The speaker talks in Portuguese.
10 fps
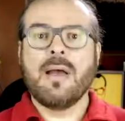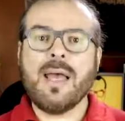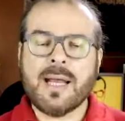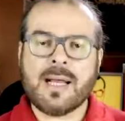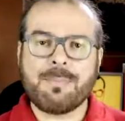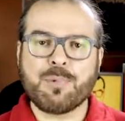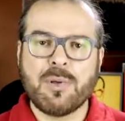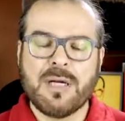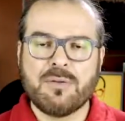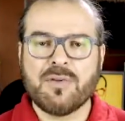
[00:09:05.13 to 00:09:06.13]

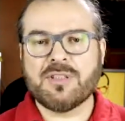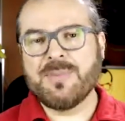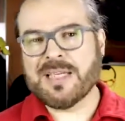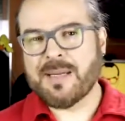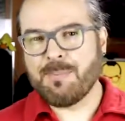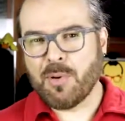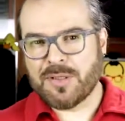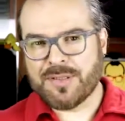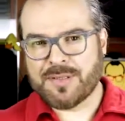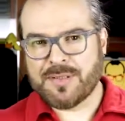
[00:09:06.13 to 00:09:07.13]
Recapitulando, as minhas
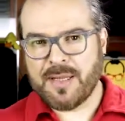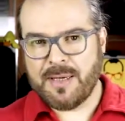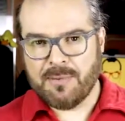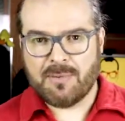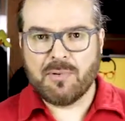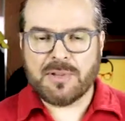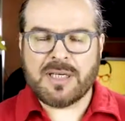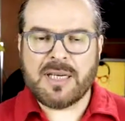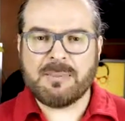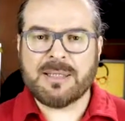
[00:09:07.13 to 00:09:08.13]
apostas seriam
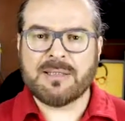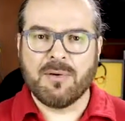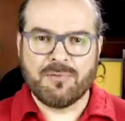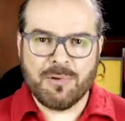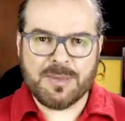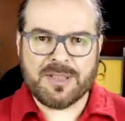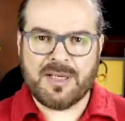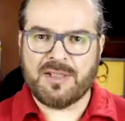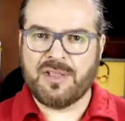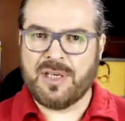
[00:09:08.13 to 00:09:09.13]
curta de animação, filme
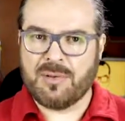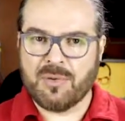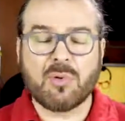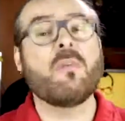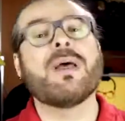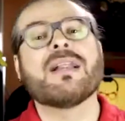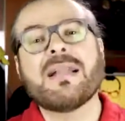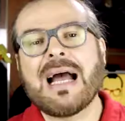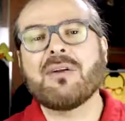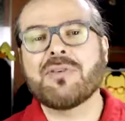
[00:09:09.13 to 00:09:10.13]
estrangeiro,
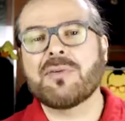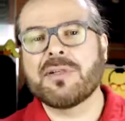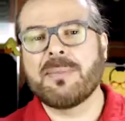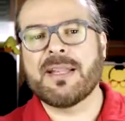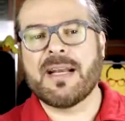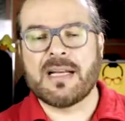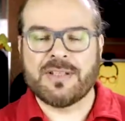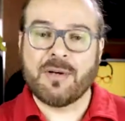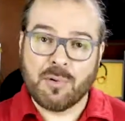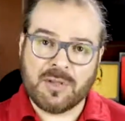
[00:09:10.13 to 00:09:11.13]
documentário de
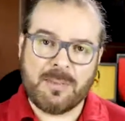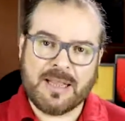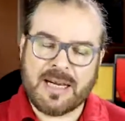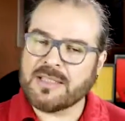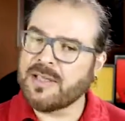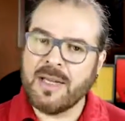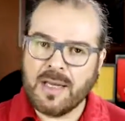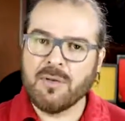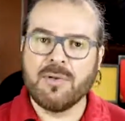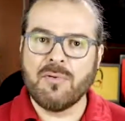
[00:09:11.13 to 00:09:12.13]
curta-metragem e curta-metragem,
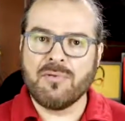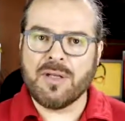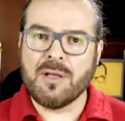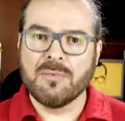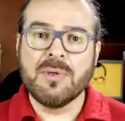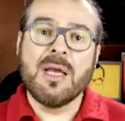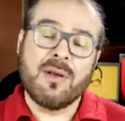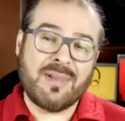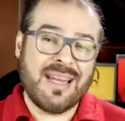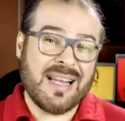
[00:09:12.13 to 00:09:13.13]
eu não vi nenhum,
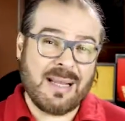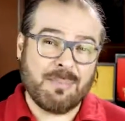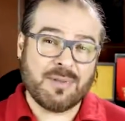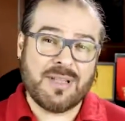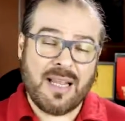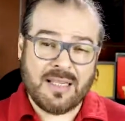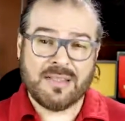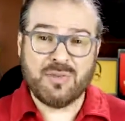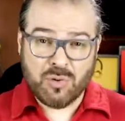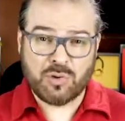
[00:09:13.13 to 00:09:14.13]
eu teria que apostar
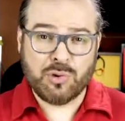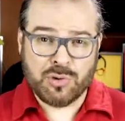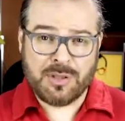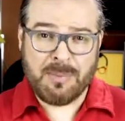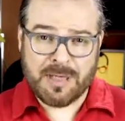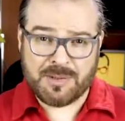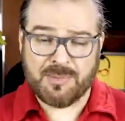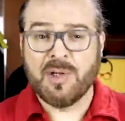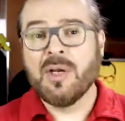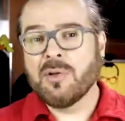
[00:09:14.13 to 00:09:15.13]
esses no chute
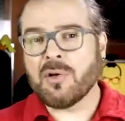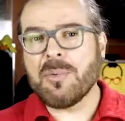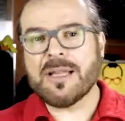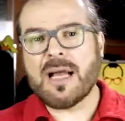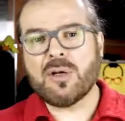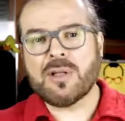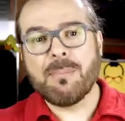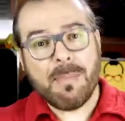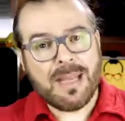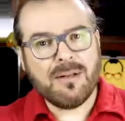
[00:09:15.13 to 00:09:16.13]
mesmo. Documentário eu
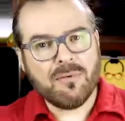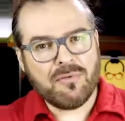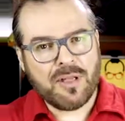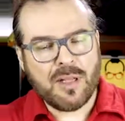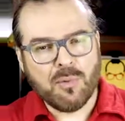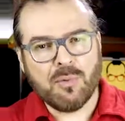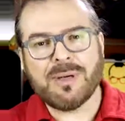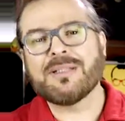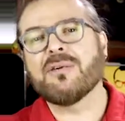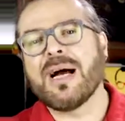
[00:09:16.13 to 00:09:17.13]
também não vi nenhum,
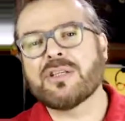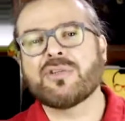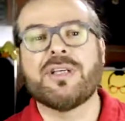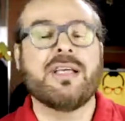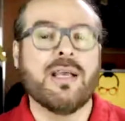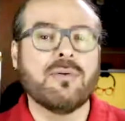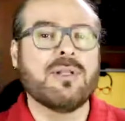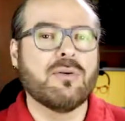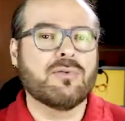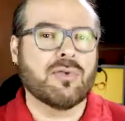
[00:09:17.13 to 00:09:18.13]
mas eu acho que Eu
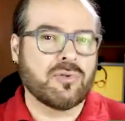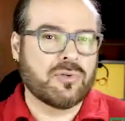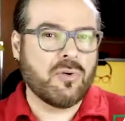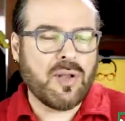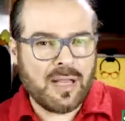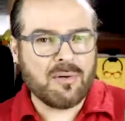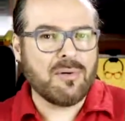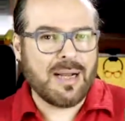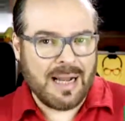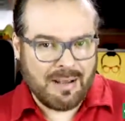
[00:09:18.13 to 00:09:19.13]
Não Sou Seu
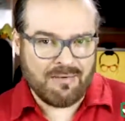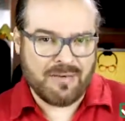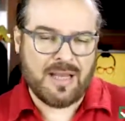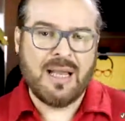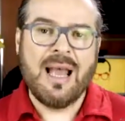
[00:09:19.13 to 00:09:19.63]
Negro leva.